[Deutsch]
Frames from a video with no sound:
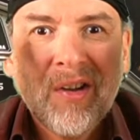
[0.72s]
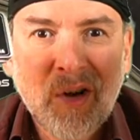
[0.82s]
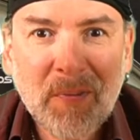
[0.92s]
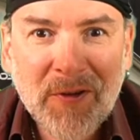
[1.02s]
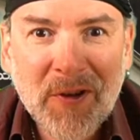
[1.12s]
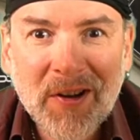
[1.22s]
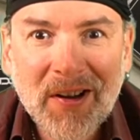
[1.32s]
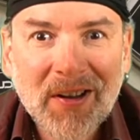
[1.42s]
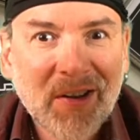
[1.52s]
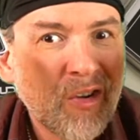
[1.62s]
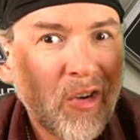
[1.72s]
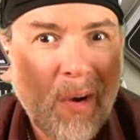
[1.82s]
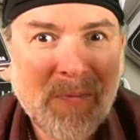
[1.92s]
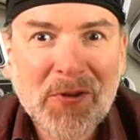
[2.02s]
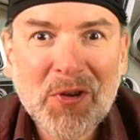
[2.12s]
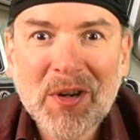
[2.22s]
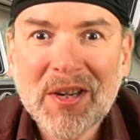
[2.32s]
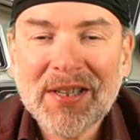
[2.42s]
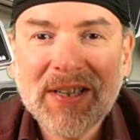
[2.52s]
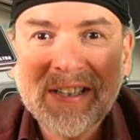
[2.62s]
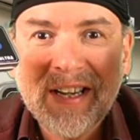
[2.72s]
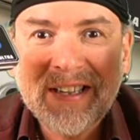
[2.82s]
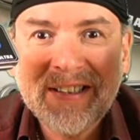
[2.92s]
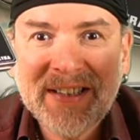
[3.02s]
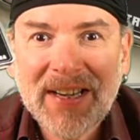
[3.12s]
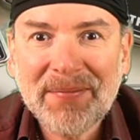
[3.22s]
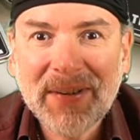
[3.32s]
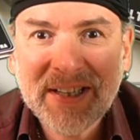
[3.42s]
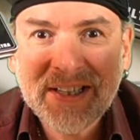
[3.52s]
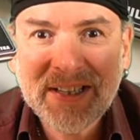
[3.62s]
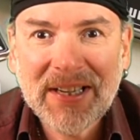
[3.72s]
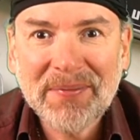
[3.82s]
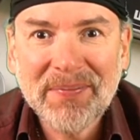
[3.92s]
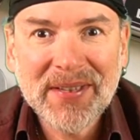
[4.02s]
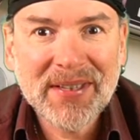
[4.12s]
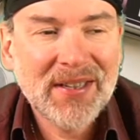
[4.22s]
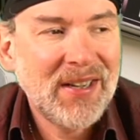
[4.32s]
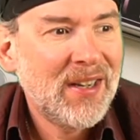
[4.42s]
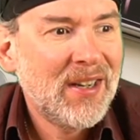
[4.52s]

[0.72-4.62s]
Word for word: Kopfhörer. Kopfhörer sind ein Thema des Lebens.